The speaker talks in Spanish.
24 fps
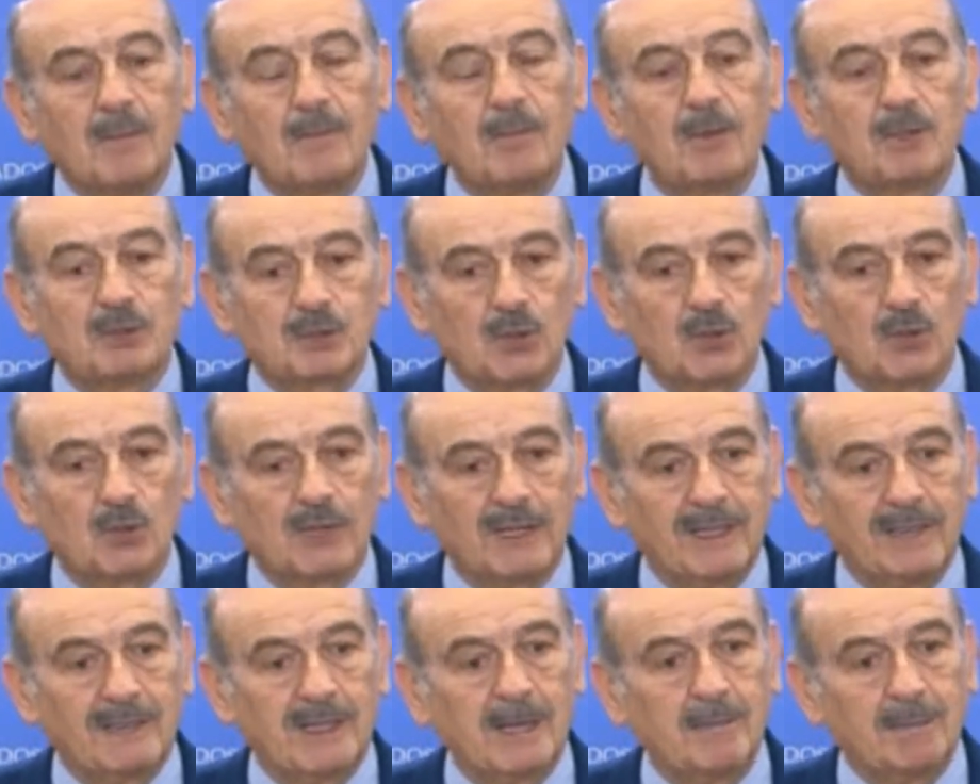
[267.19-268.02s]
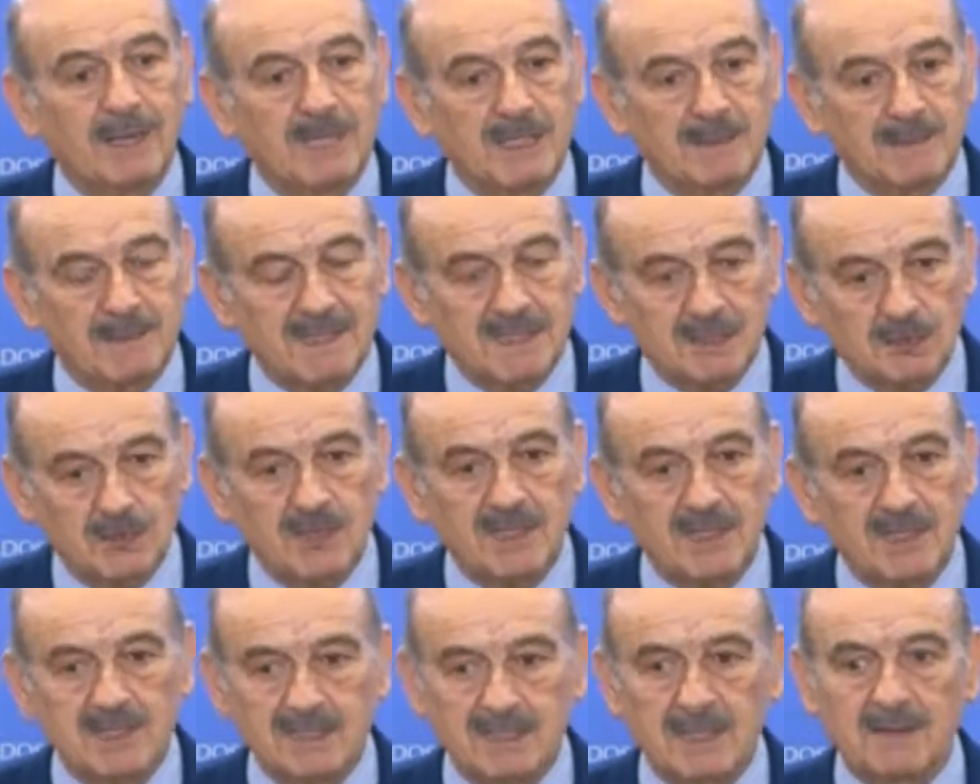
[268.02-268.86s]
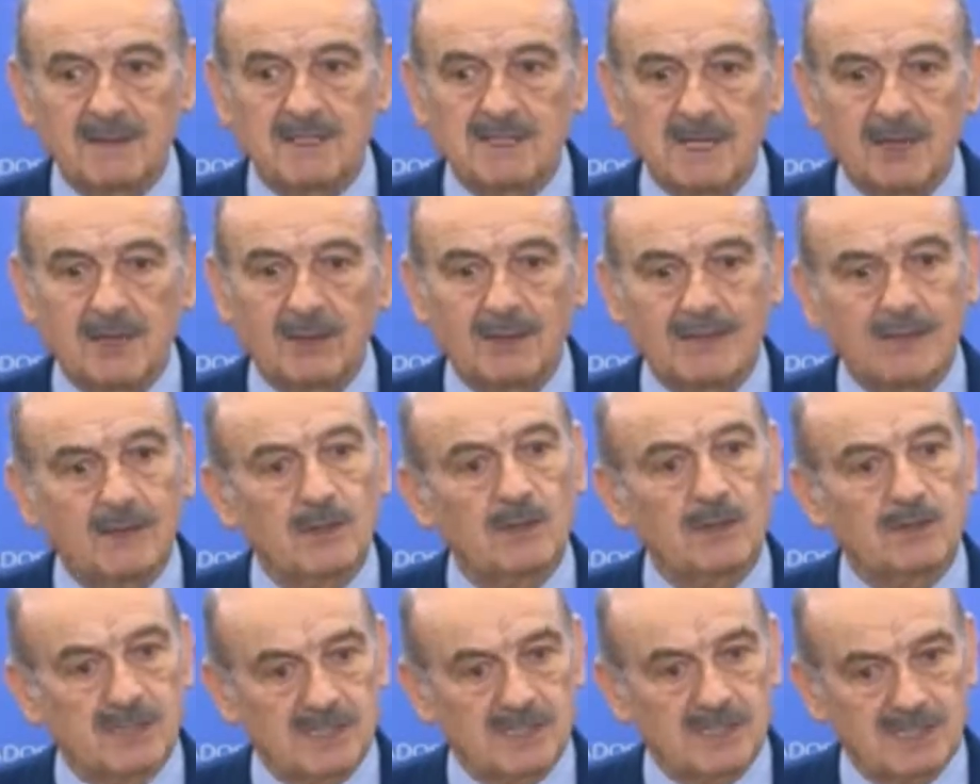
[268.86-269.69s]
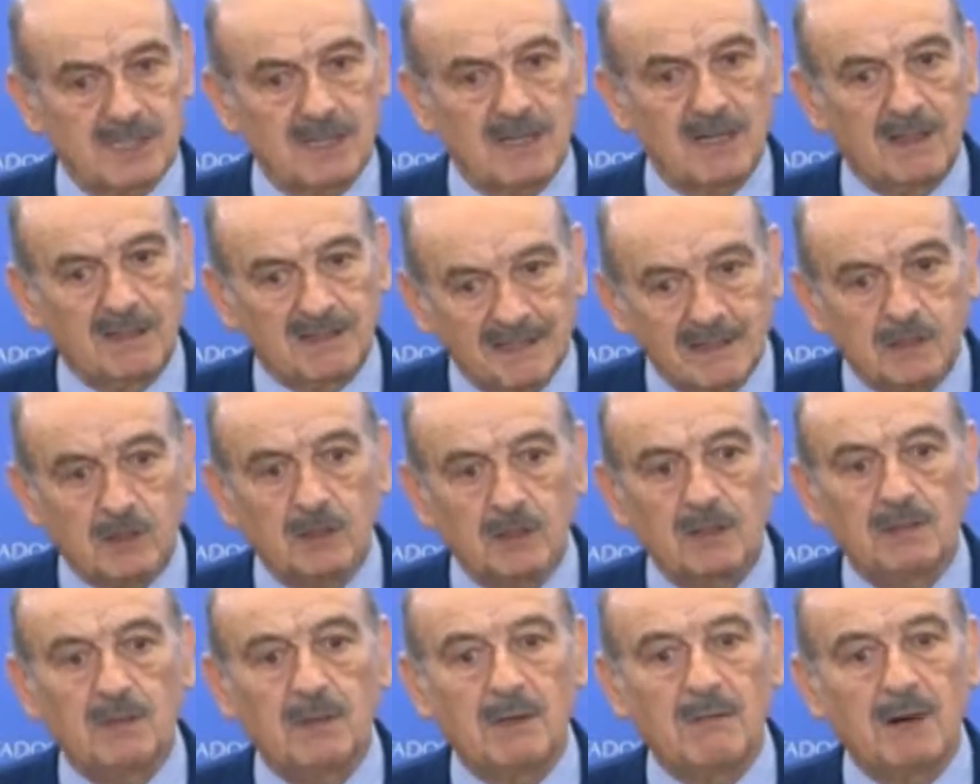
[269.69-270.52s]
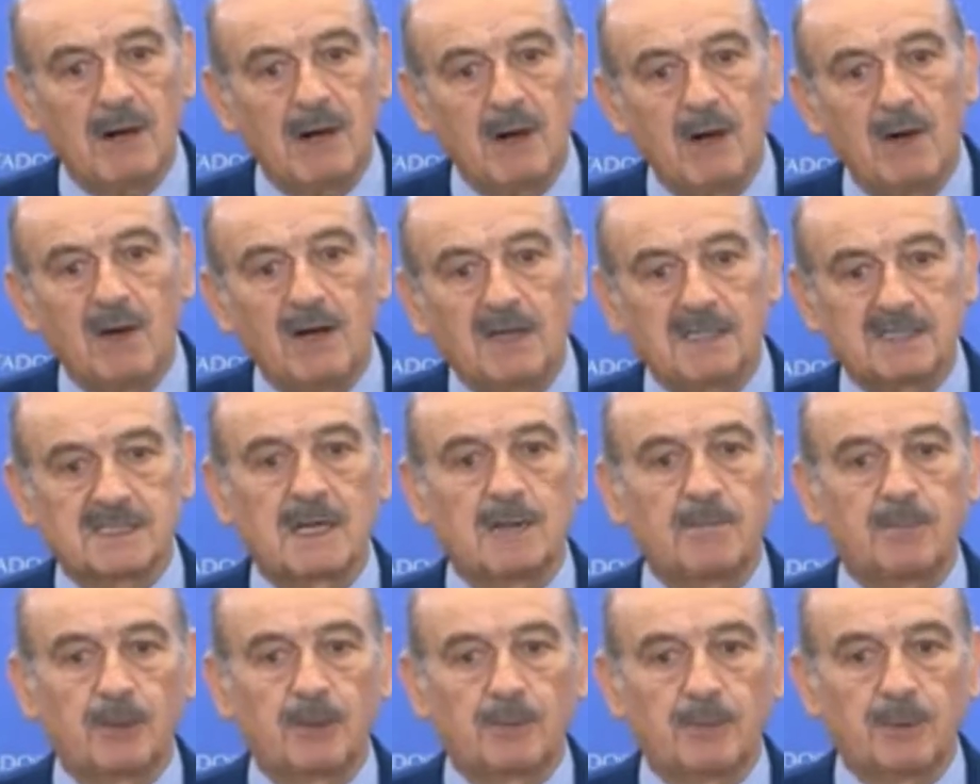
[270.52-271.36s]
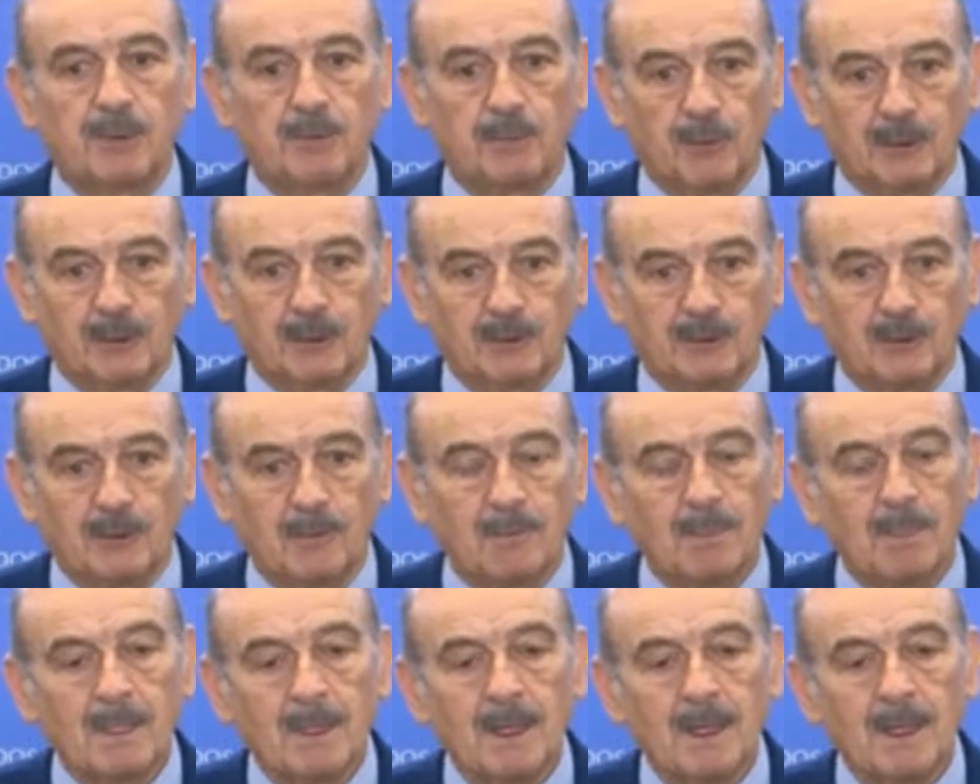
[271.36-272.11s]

puesto que en el País Vasco ya están desarrollando desde el centro de Bilbao hasta el propio puerto.